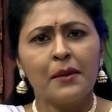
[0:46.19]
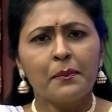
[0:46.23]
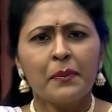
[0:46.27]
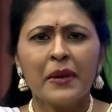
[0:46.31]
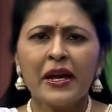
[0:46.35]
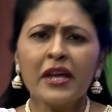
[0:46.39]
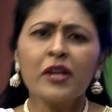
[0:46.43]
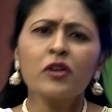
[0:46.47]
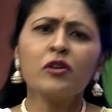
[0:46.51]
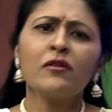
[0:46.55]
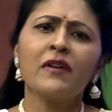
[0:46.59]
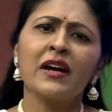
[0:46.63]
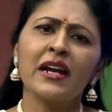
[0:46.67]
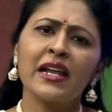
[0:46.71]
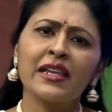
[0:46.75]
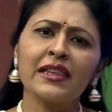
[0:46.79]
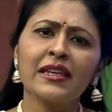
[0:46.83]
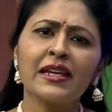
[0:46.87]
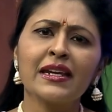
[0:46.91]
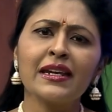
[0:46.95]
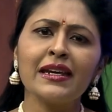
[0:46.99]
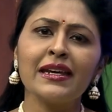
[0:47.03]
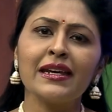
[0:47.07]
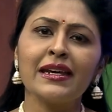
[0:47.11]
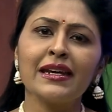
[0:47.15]
పేరుకు
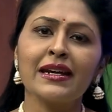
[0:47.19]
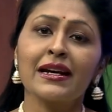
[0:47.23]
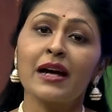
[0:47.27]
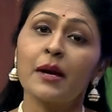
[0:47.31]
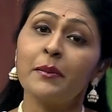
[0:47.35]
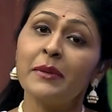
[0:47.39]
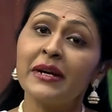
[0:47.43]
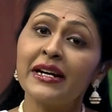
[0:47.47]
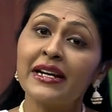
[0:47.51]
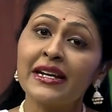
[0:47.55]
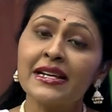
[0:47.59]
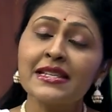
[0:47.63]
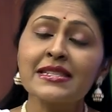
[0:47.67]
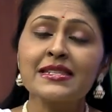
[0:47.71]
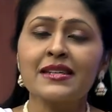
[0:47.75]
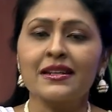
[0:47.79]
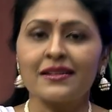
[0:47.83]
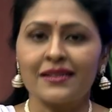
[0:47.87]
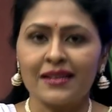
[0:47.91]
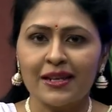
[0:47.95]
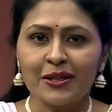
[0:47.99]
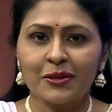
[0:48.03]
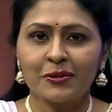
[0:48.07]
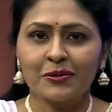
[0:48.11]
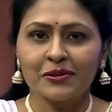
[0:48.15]
వాళ్ళందరినీ కమీడియన్స్
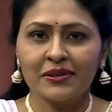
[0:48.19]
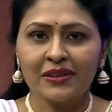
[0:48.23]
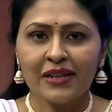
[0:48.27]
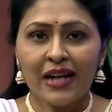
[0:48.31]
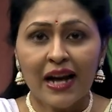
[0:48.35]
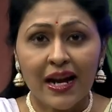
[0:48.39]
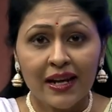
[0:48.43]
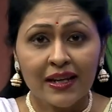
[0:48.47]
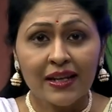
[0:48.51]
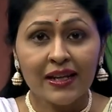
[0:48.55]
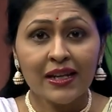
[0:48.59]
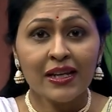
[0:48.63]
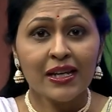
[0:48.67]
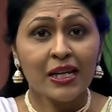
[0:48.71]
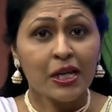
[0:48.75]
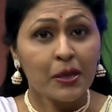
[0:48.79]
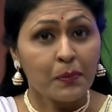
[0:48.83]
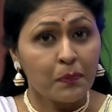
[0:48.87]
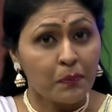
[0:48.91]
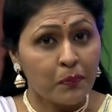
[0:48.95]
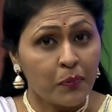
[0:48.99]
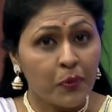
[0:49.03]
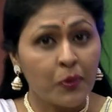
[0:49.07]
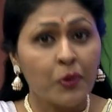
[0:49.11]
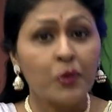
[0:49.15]
అంటారు కానీ
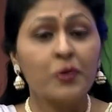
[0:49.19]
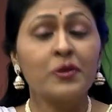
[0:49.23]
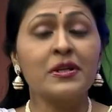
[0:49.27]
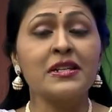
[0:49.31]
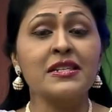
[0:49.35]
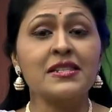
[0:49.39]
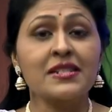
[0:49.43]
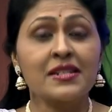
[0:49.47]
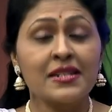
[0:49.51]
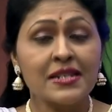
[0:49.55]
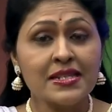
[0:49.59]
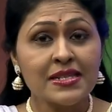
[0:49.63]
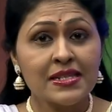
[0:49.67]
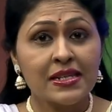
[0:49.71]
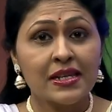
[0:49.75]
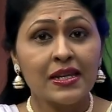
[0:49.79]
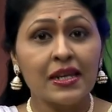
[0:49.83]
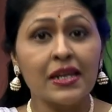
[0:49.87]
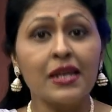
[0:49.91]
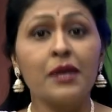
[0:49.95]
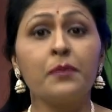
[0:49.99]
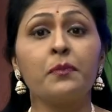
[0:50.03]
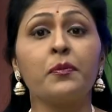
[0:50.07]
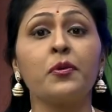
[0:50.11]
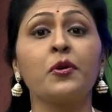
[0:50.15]
ఇప్పుడున్న స్ట్రెస్కి
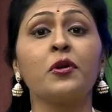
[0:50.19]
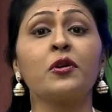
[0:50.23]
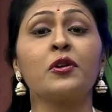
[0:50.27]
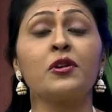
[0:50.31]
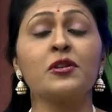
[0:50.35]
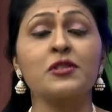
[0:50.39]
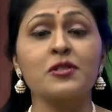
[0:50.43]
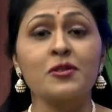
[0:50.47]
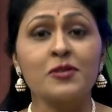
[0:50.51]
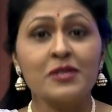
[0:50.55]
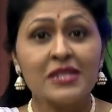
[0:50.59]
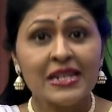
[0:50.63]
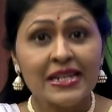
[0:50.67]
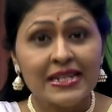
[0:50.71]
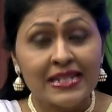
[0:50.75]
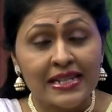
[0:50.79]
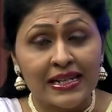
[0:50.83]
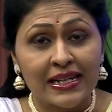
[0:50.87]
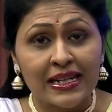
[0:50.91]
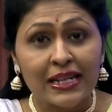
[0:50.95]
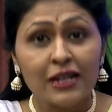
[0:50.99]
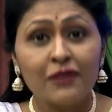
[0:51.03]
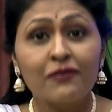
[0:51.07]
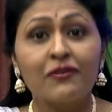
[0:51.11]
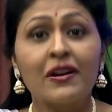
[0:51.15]
ఇప్పుడున్న
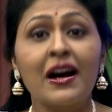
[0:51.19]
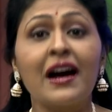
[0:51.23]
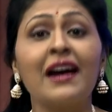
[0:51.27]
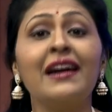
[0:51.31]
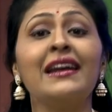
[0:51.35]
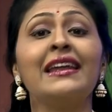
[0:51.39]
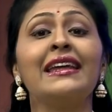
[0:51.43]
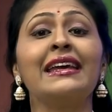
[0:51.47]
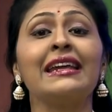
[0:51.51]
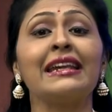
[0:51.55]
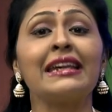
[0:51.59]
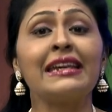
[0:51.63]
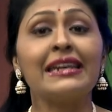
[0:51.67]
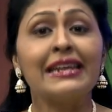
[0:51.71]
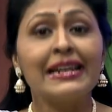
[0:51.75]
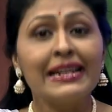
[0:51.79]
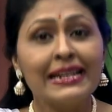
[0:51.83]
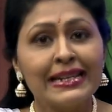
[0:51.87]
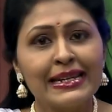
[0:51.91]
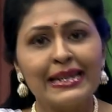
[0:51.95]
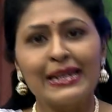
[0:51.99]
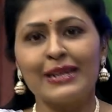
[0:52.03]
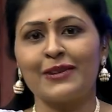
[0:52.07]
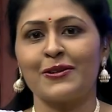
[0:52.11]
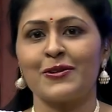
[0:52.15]
సొసైటీకి వాళ్ళే రియల్
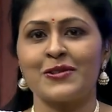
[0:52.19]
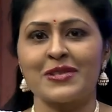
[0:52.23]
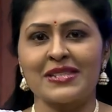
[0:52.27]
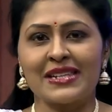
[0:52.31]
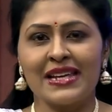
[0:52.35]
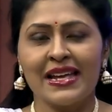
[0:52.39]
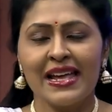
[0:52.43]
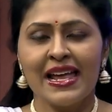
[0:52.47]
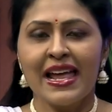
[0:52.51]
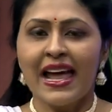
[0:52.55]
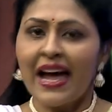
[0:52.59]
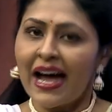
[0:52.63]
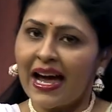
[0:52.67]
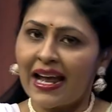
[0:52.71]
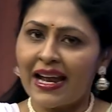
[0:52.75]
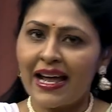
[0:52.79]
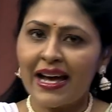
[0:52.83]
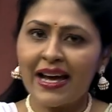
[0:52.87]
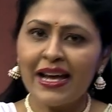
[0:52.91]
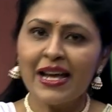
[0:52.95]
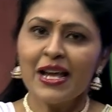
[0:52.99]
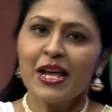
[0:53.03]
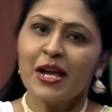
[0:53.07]
హీరోస్ అలా